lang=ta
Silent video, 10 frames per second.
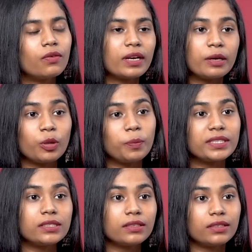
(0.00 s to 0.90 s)
அவங்க ரெண்டு பேர்
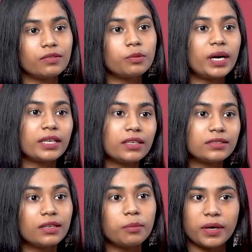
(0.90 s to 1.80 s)
பேசிட்டு இருந்தது வந்து
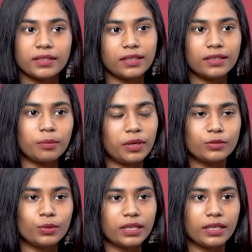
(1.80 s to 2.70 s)
பாக்கியராஜ் சரி பார்த்தாரு
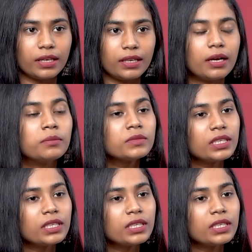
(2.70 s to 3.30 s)
அப்படிலாம் சொல்லியிருக்கீங்க இல்லையா